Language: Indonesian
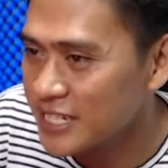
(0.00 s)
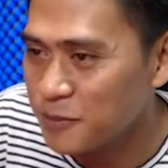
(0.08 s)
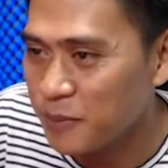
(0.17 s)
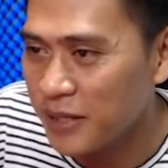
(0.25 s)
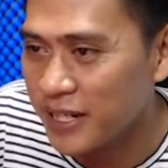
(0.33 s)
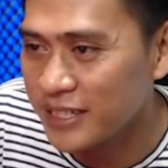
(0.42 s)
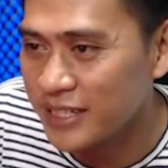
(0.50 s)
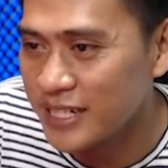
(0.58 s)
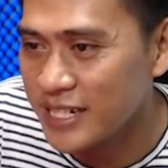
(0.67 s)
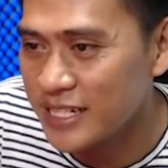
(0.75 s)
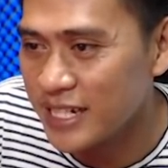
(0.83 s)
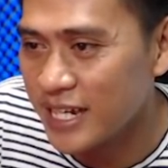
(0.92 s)

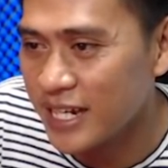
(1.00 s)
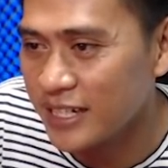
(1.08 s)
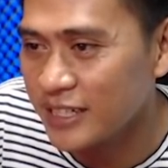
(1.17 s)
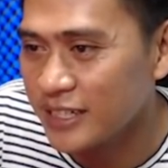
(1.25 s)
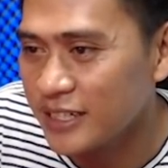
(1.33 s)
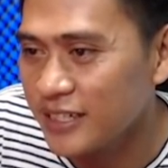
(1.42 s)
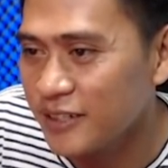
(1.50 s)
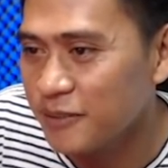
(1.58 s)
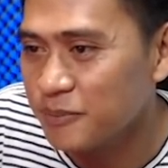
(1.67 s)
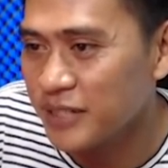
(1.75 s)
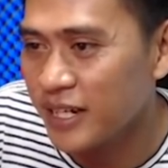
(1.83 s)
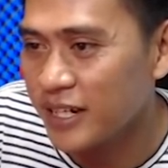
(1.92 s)
spellnya cakep
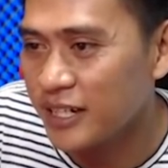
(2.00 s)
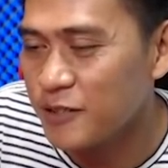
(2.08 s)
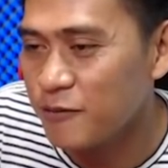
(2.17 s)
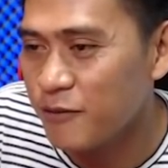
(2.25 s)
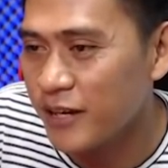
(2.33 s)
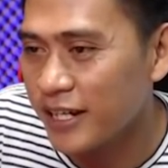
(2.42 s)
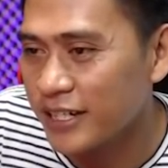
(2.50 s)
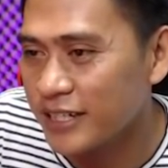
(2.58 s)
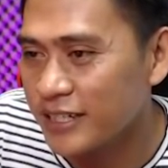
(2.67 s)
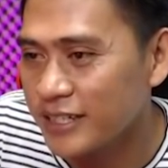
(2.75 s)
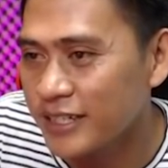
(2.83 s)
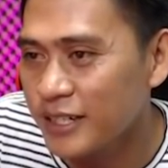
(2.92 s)
cakep
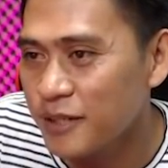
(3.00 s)
warden